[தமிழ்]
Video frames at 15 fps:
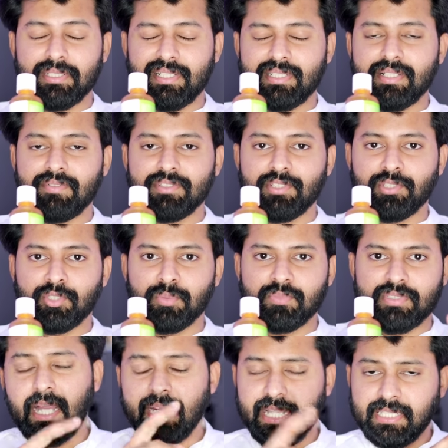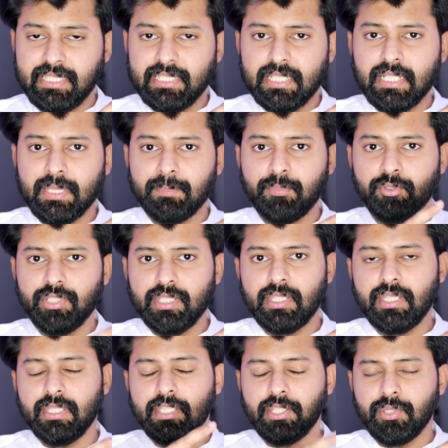மாதிரி தான் வந்து இருக்கும் அண்ட் இதுதான்
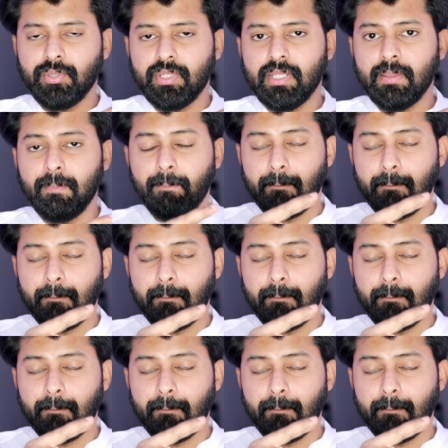இப்போதைக்கு என்னோட